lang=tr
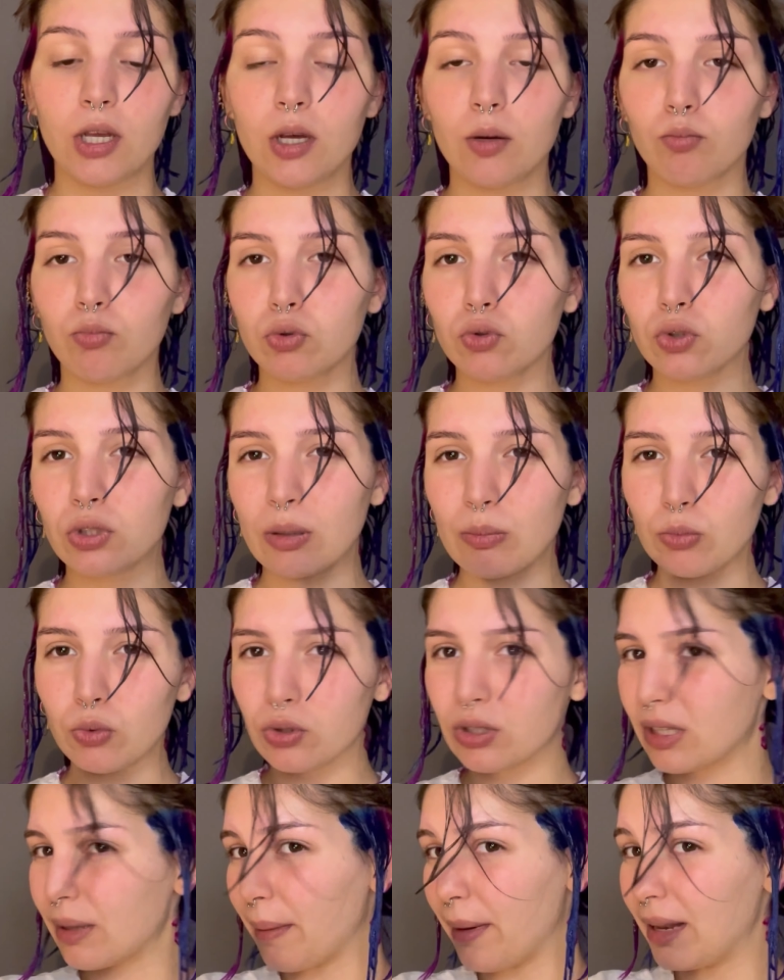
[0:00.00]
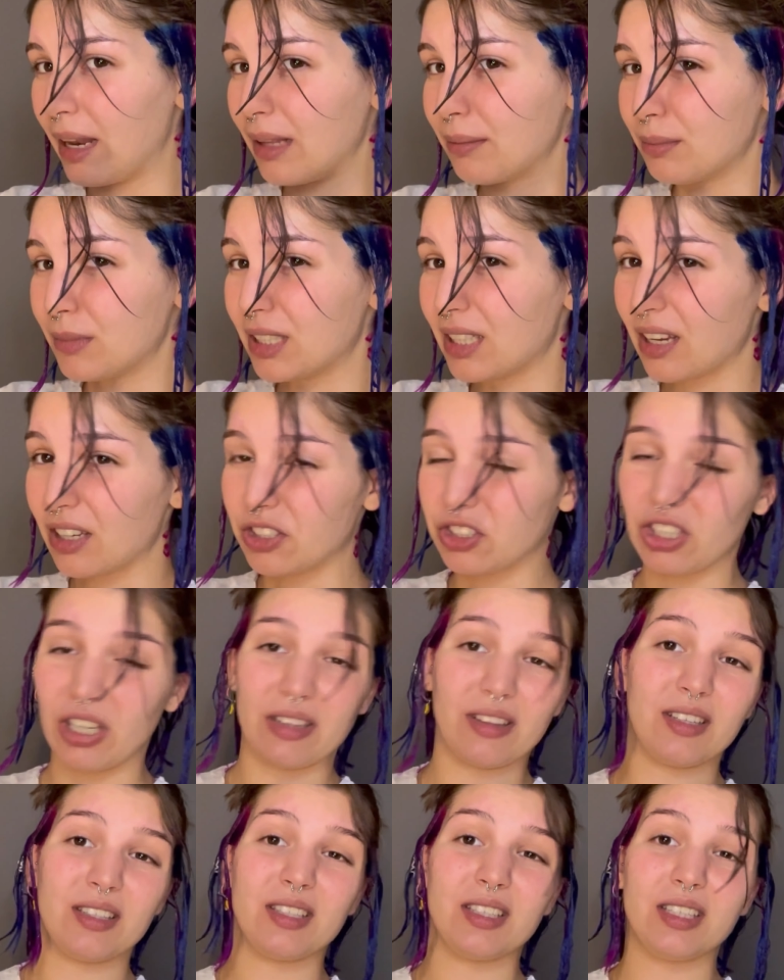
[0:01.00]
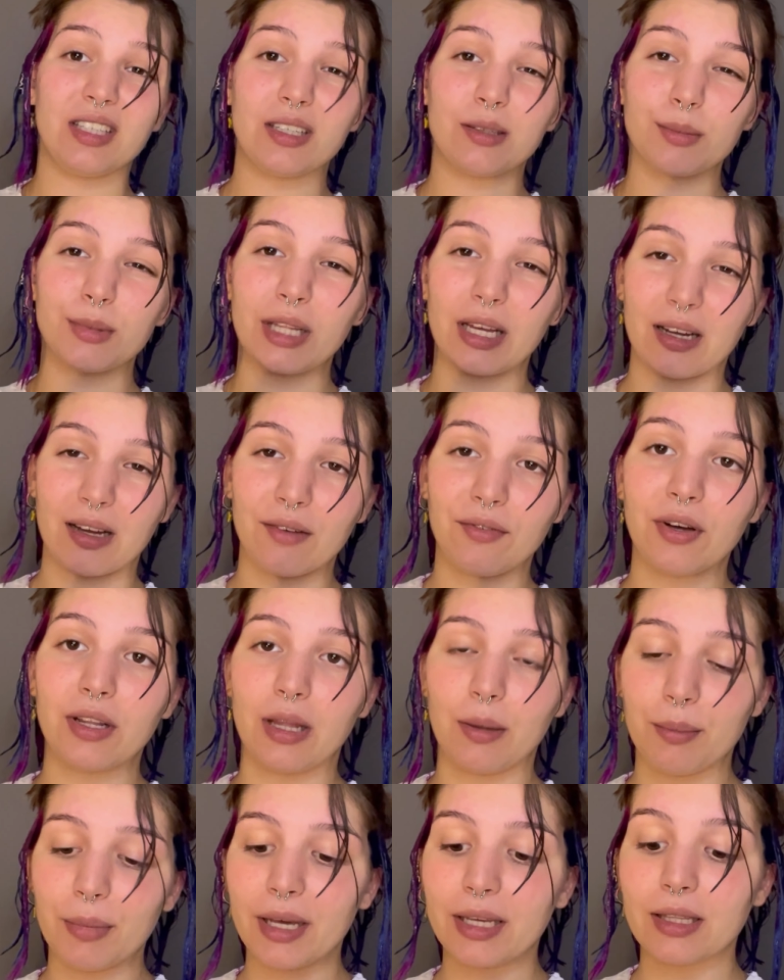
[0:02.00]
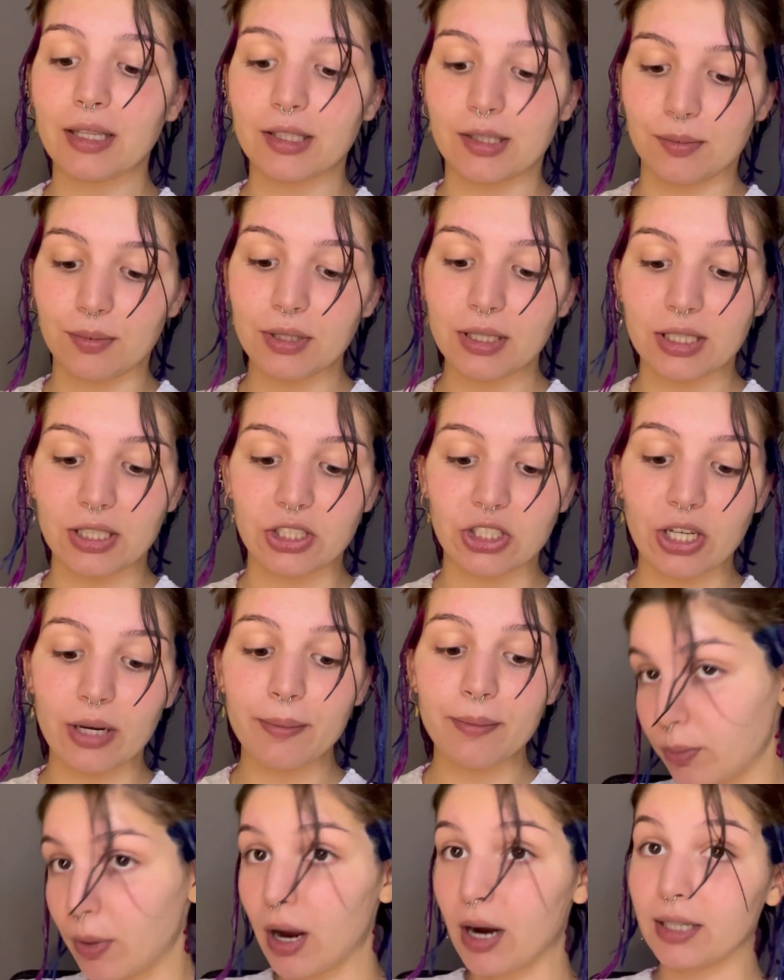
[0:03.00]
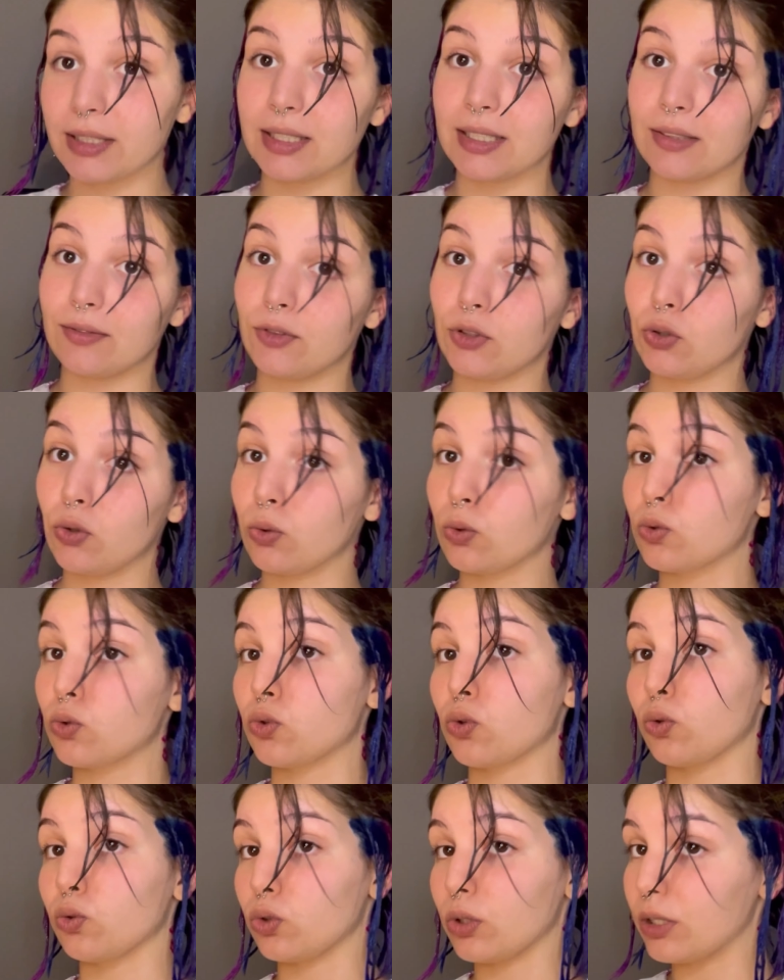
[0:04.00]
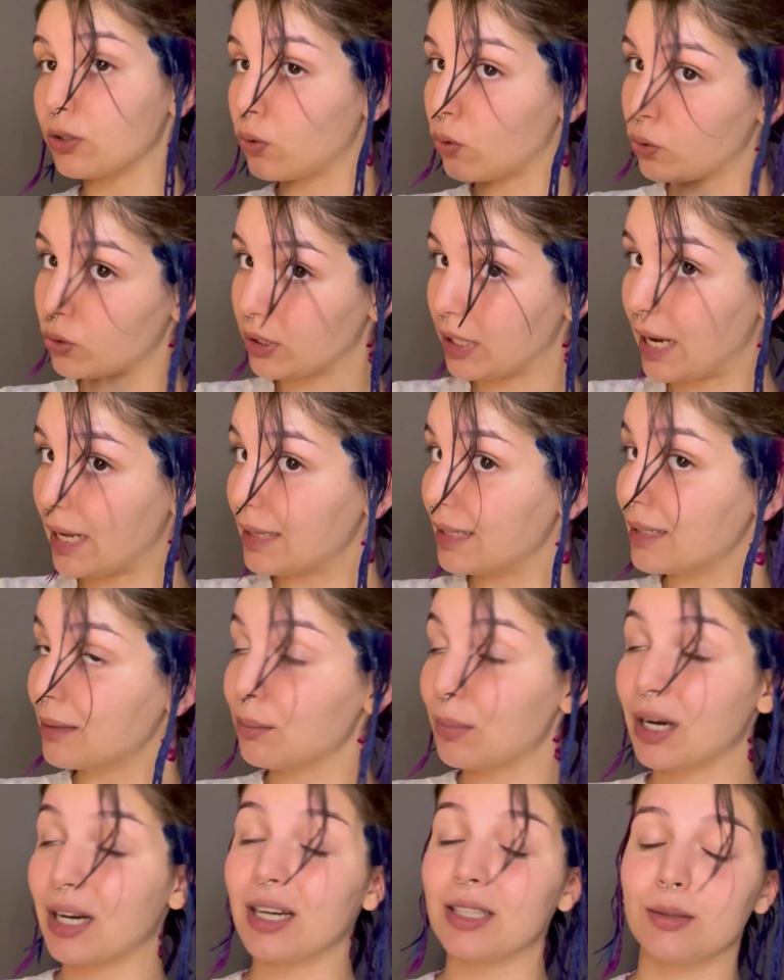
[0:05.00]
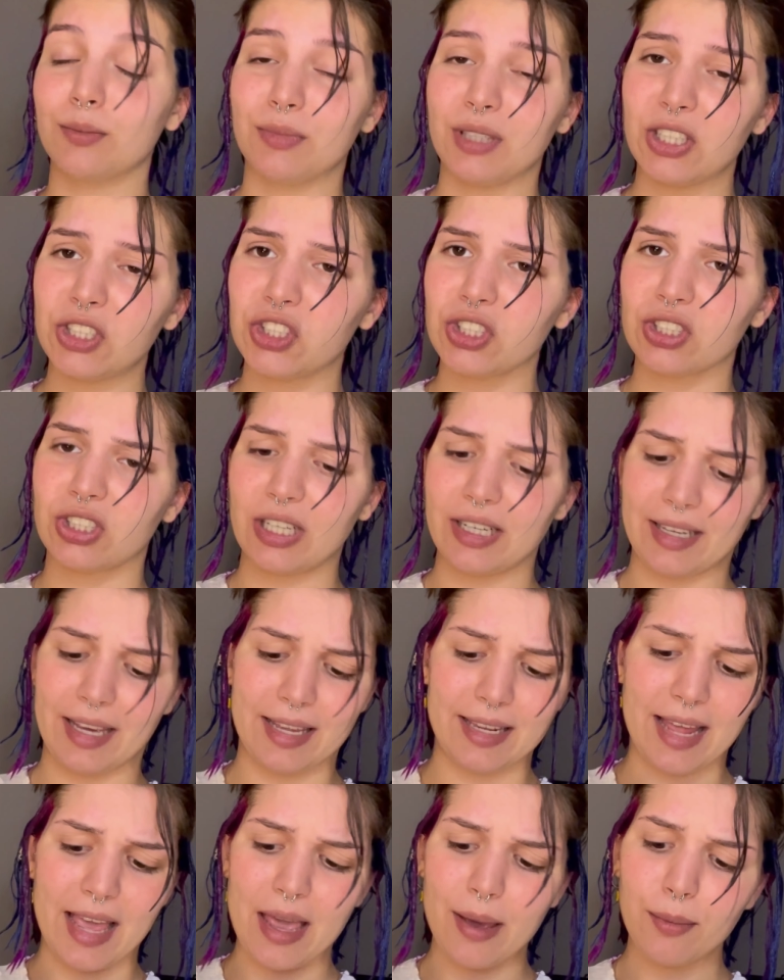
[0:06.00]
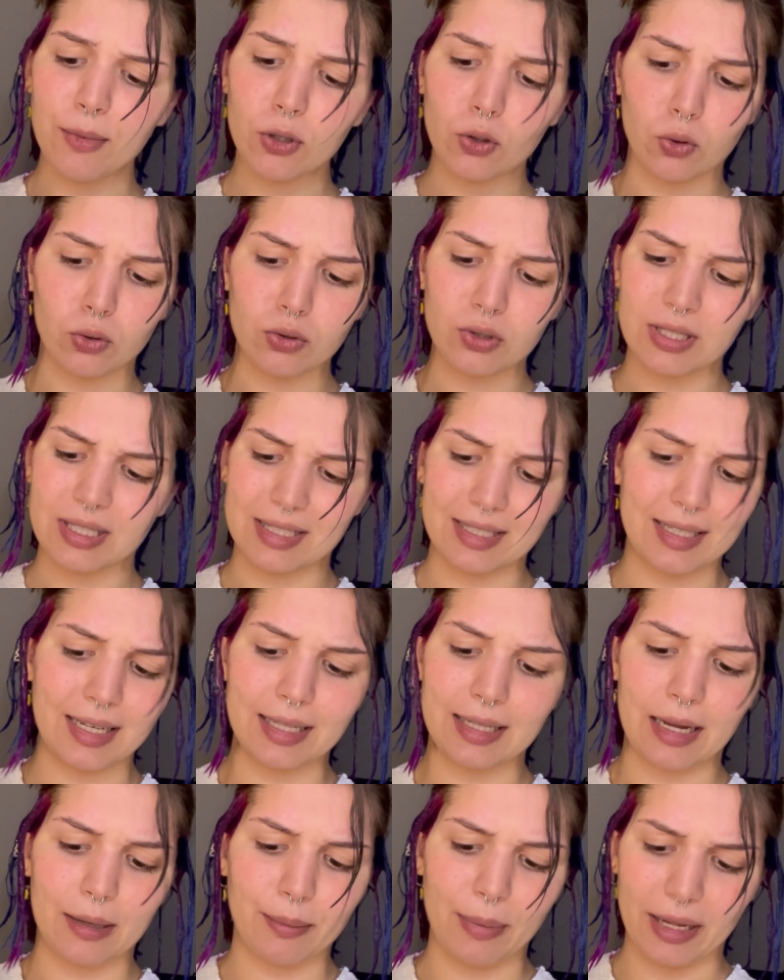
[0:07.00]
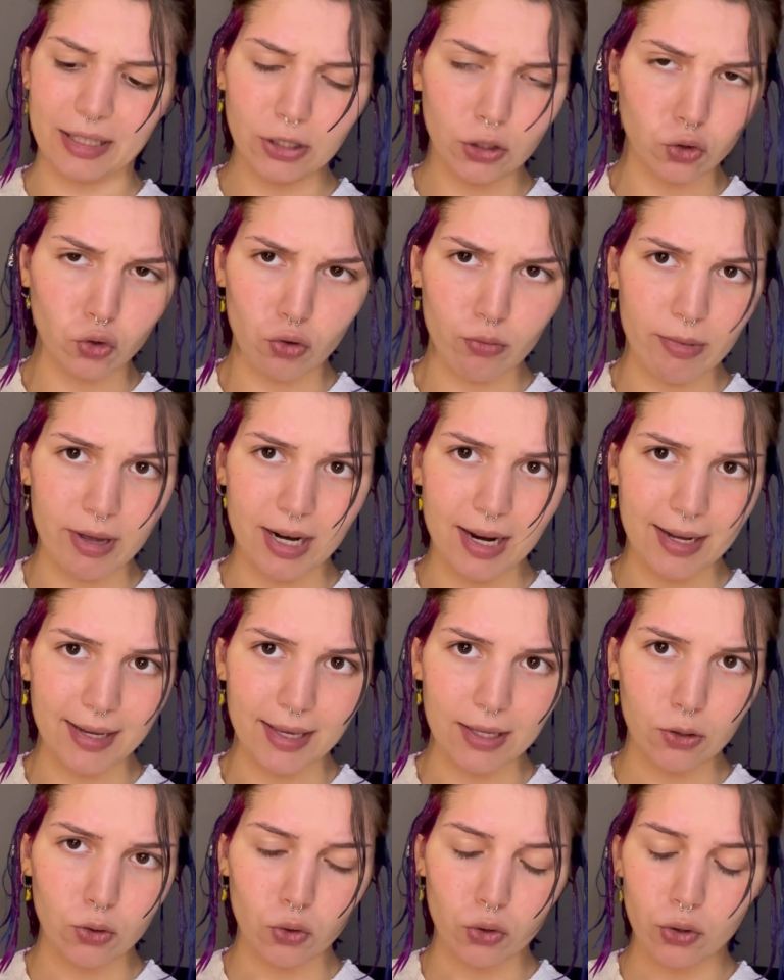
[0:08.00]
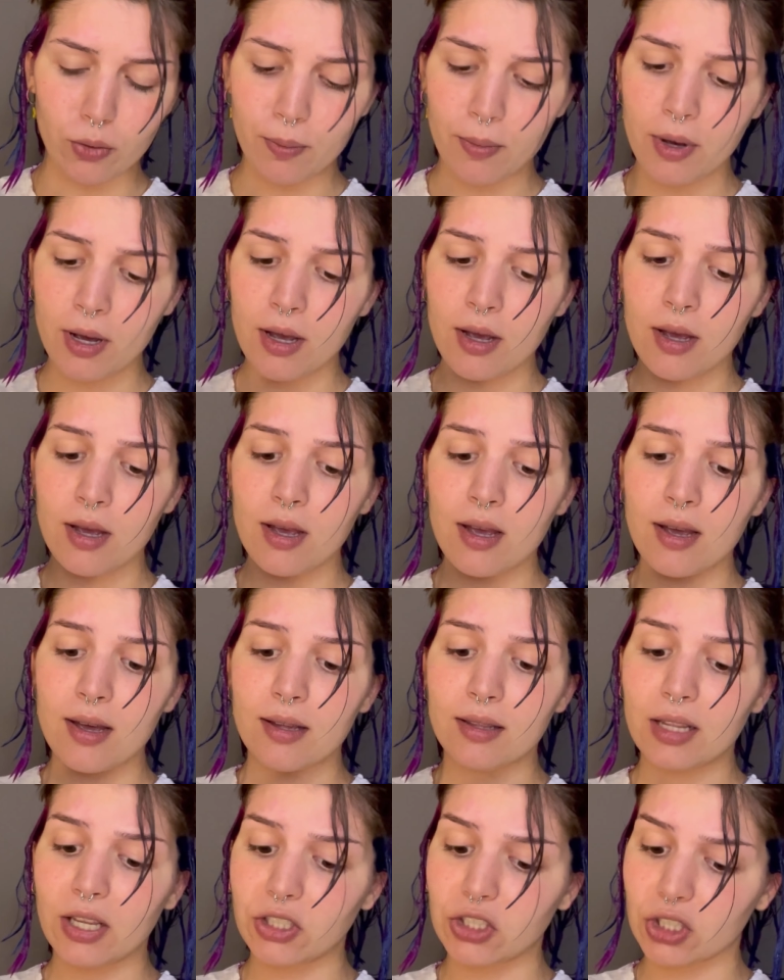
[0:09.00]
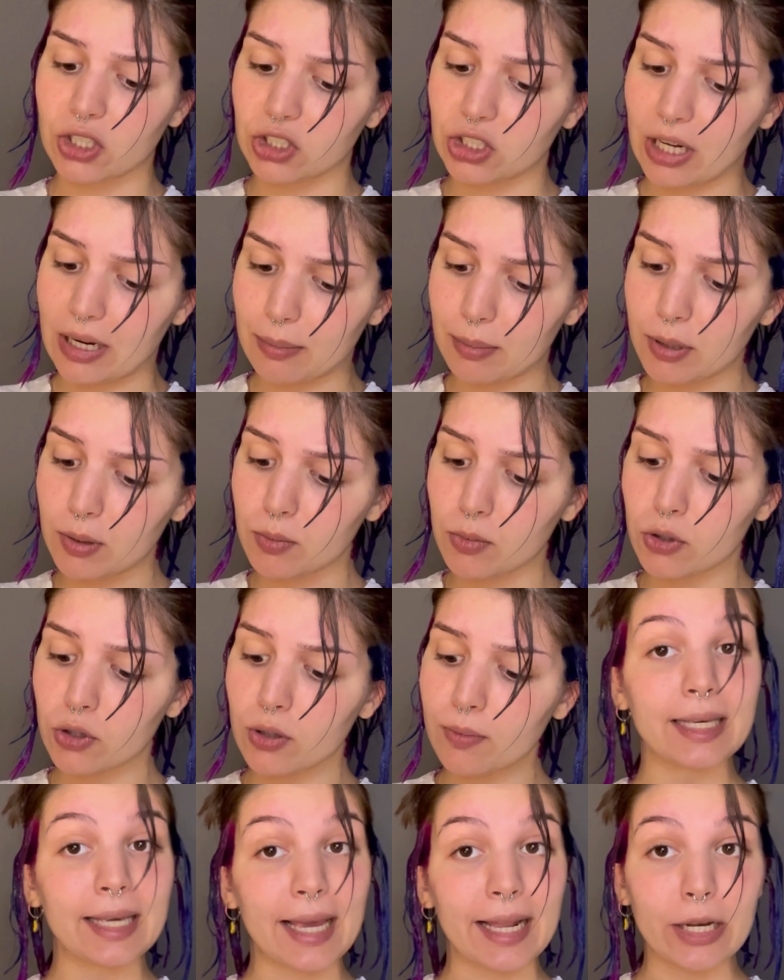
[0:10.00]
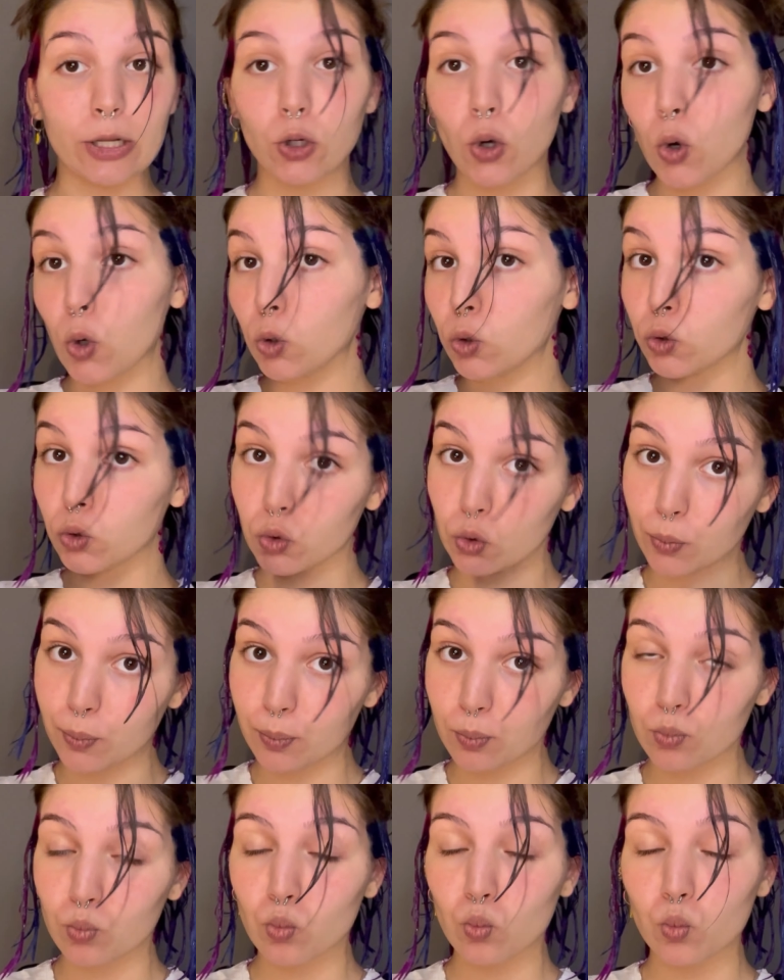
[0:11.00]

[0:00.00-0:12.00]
Bunu da muhtemelen bir taş çatlasın 20 dakika falan bekletip yıkayacağım. Artık videonun sonuna doğru geldik. Bakalım ne çıkacak. Yani emin olun sizin kadar ben de çok merak ediyorum. Ne çıkacak bilmiyorum. Geliyorum.